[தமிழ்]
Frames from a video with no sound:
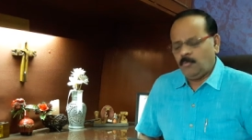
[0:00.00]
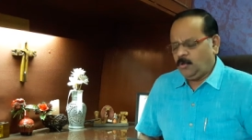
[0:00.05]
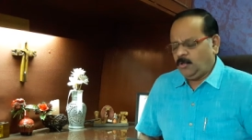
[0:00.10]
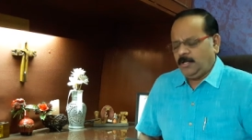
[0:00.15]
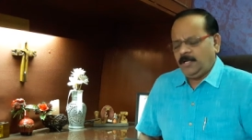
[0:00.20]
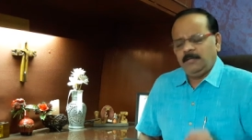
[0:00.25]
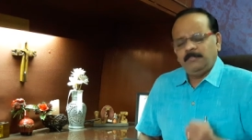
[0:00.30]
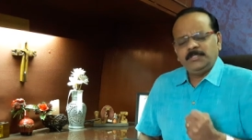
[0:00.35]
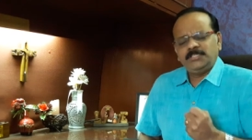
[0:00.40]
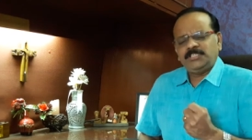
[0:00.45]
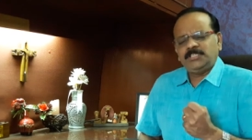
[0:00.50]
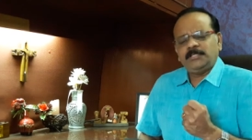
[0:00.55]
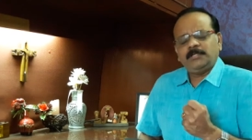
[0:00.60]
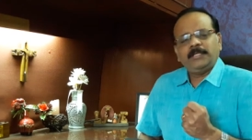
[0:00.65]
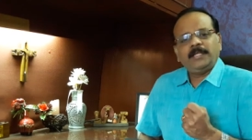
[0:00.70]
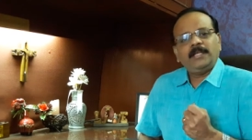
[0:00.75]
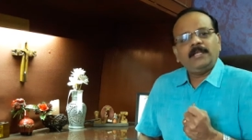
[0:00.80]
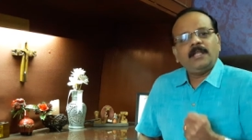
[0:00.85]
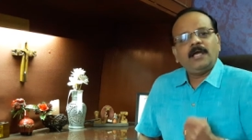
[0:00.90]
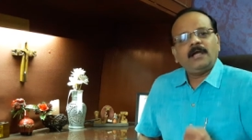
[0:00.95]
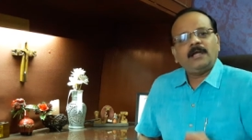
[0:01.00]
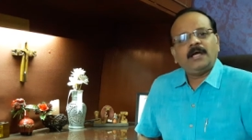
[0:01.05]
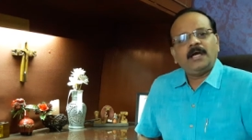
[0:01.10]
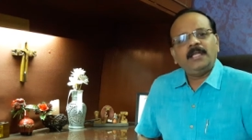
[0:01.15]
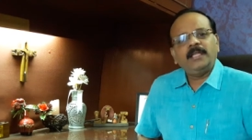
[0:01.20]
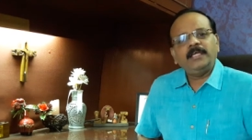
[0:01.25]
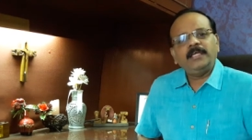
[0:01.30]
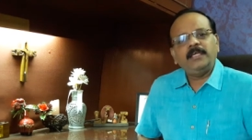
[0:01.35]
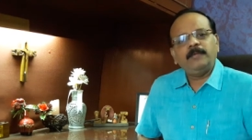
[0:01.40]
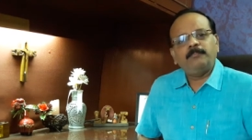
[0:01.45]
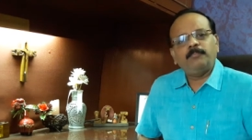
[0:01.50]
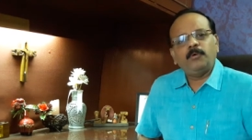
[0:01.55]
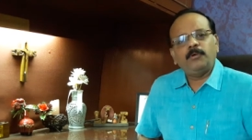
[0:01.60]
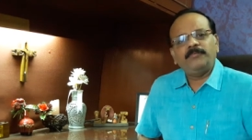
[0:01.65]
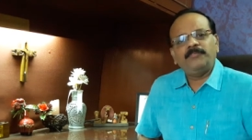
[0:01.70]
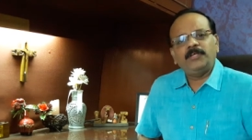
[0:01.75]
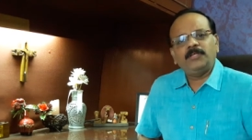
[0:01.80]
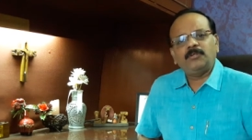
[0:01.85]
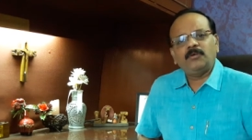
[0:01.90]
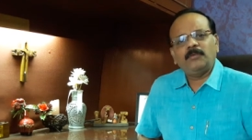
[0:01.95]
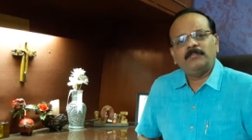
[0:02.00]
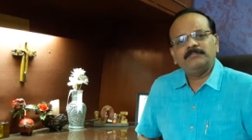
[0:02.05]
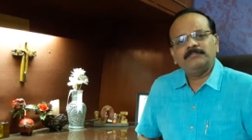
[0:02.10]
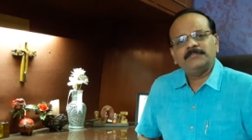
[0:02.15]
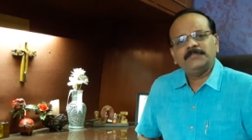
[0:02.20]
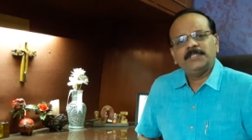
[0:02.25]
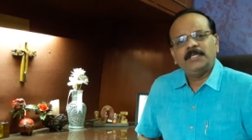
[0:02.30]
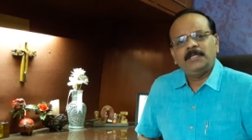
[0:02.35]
ஒரு நிமிஷம் எல்லாம் கலங்கி போய்விட்டோம்